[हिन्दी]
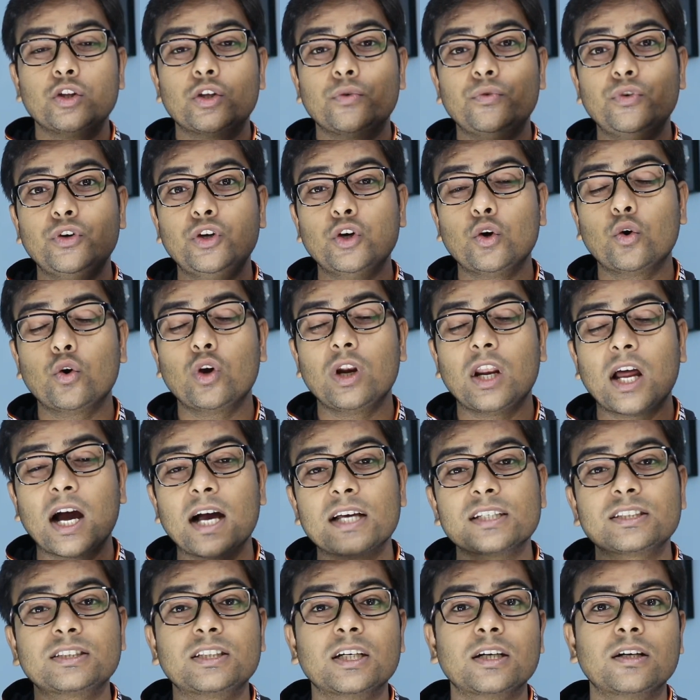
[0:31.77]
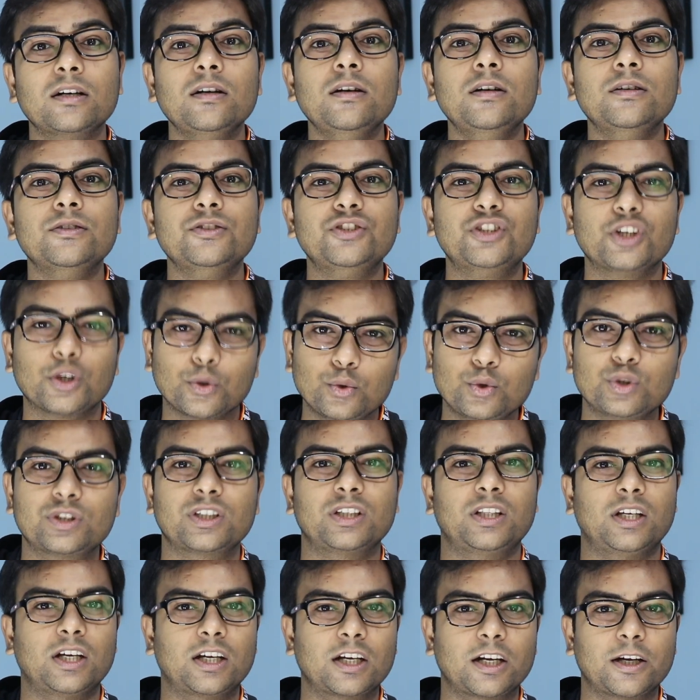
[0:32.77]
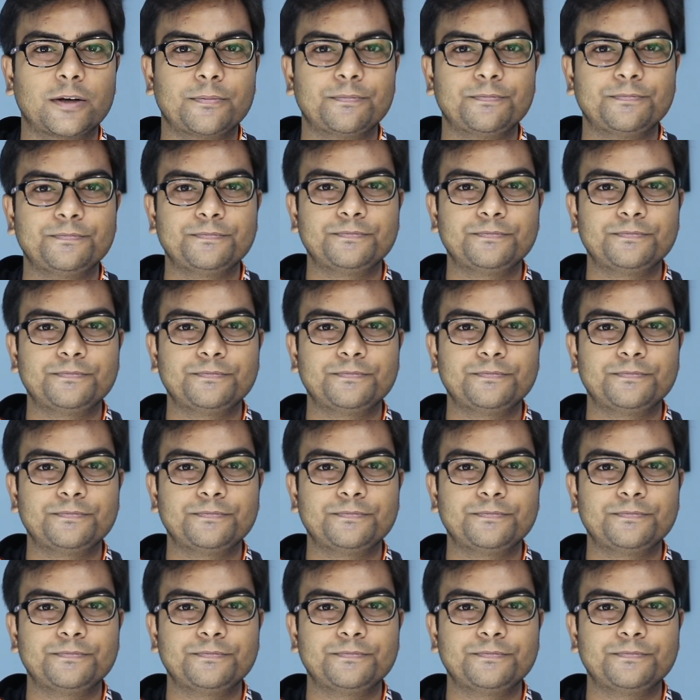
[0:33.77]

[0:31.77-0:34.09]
तो वीडियो को लास्ट तक जरूर से देखना